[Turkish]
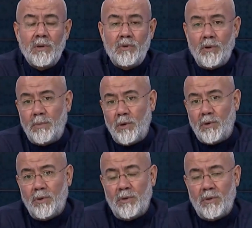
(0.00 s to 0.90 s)
diyor bir
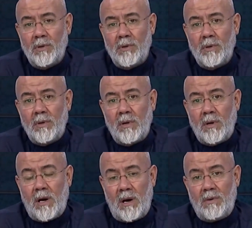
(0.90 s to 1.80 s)
gün
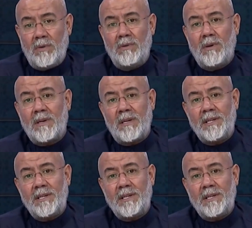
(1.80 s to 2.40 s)
Harun-ur